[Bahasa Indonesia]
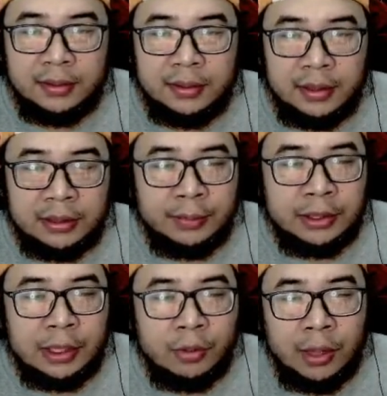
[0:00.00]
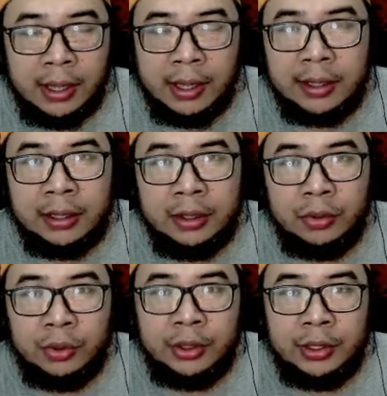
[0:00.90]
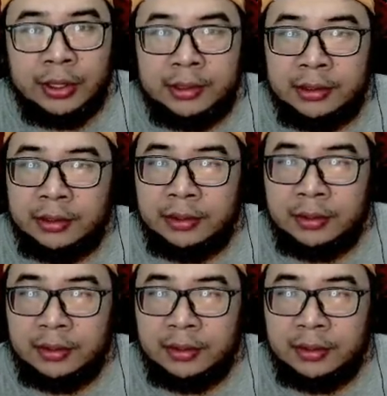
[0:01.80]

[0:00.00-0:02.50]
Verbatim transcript: dan sampai sekarang gue nggak ngeliat ada autonya guys